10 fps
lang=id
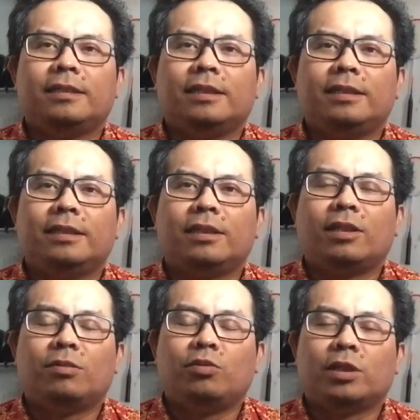Jadi
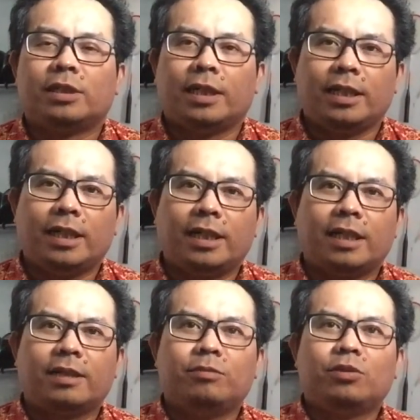kalau buat saya
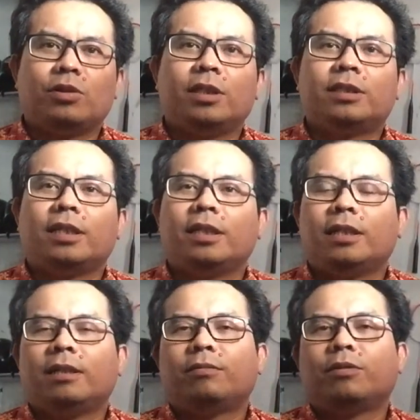karena kebetulan
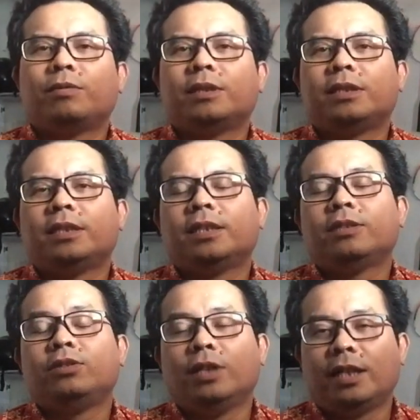saya profesinya
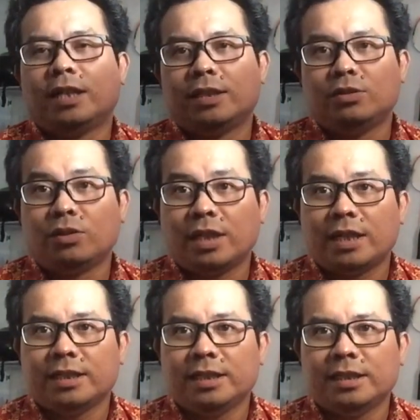adalah
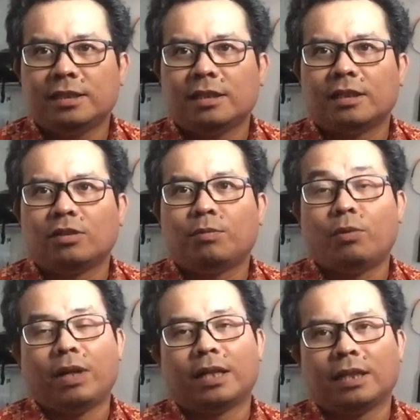jurnalis atau
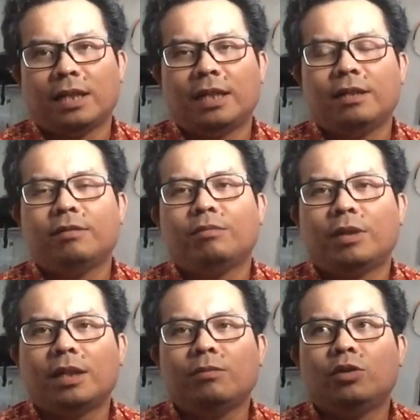pewarta,
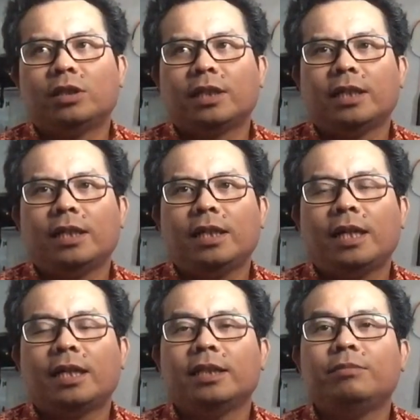maka buat saya
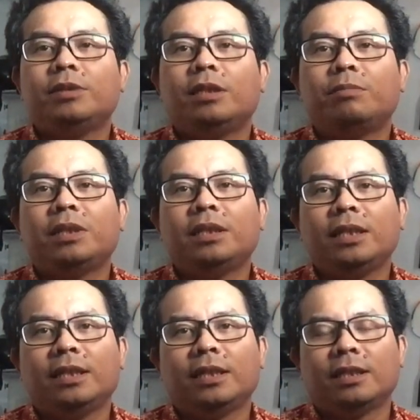hal ini menjadi
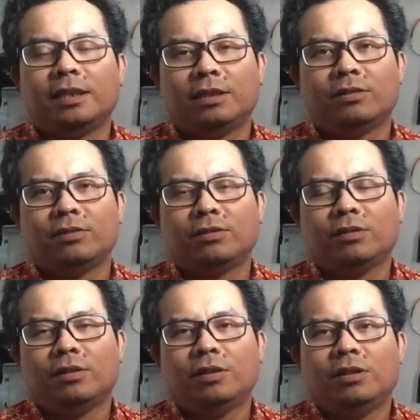penting gitu.
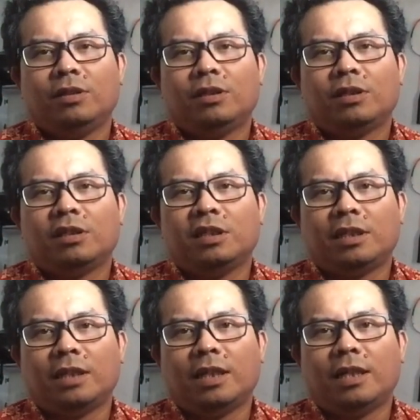
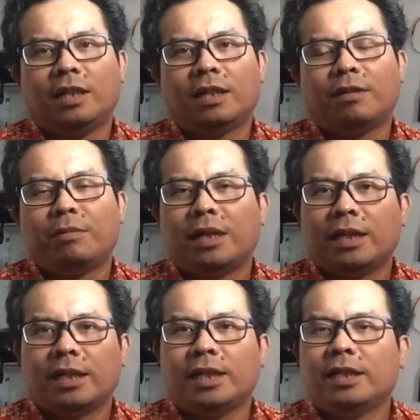Ketika
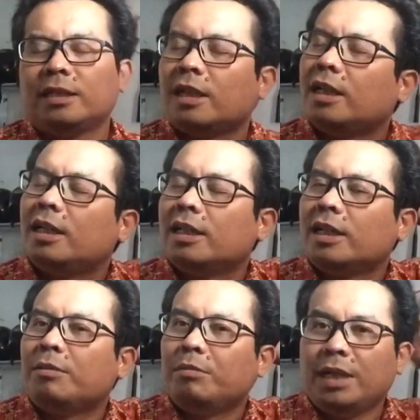kemarin tanggal
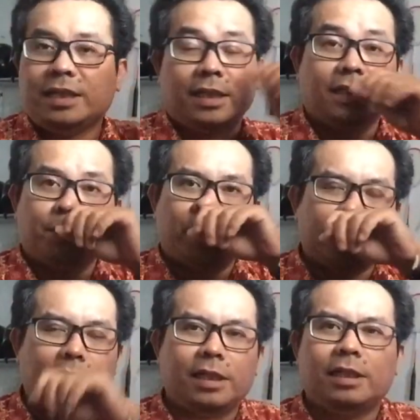16 ya
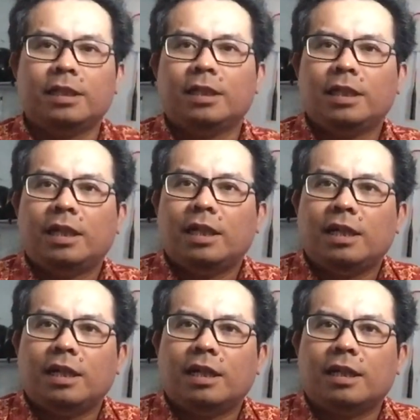tepatnya
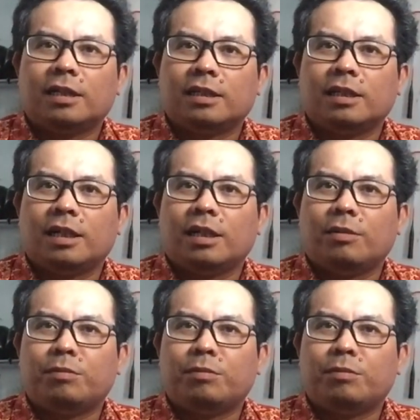eh, ketika